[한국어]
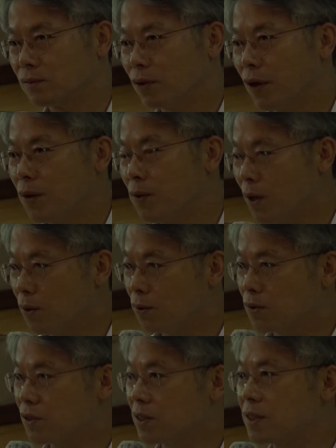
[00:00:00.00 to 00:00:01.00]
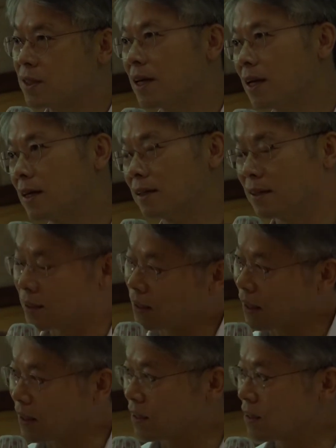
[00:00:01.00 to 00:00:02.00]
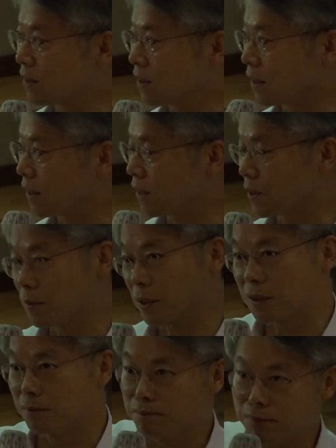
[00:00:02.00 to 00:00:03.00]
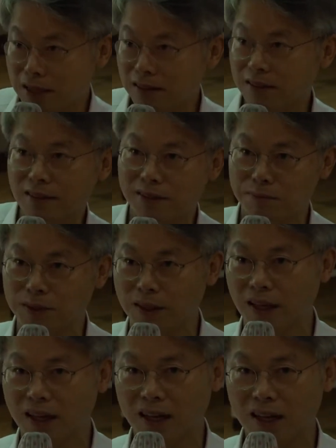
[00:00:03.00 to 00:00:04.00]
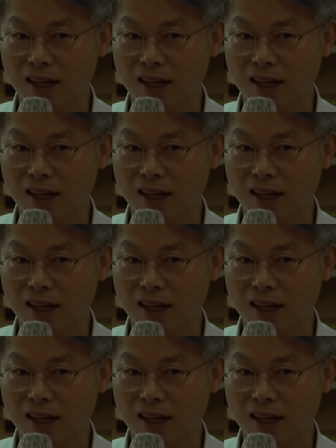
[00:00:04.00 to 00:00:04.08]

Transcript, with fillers: 퇴화 혹은 지체라는 리타데이션이라는 개념이 금방 드러납니다.